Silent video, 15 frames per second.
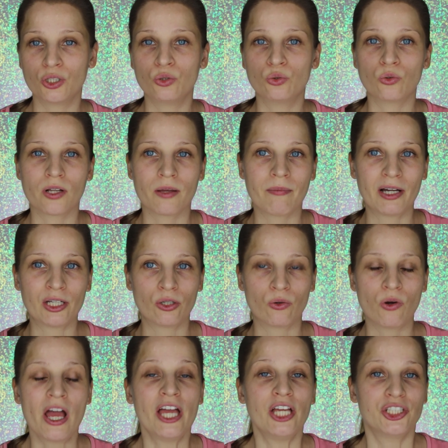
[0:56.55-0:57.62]
które mają
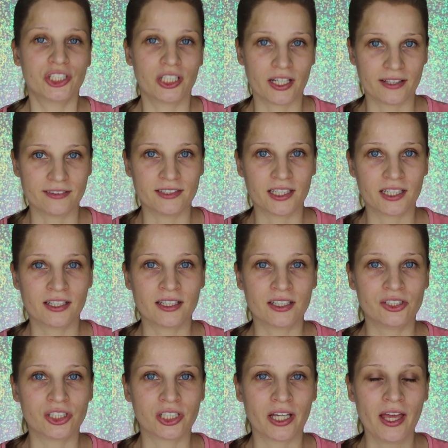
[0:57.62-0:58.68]
średnie
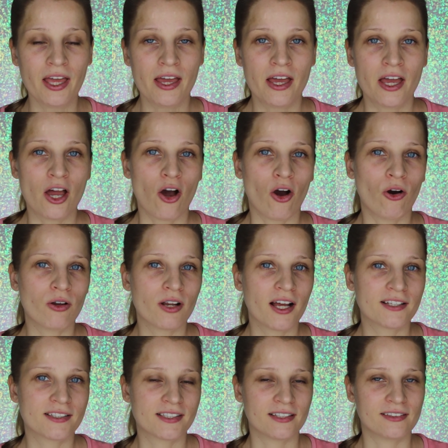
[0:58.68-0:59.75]
krycie
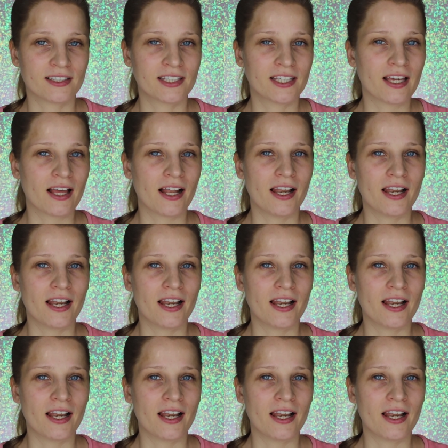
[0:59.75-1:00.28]
oraz takie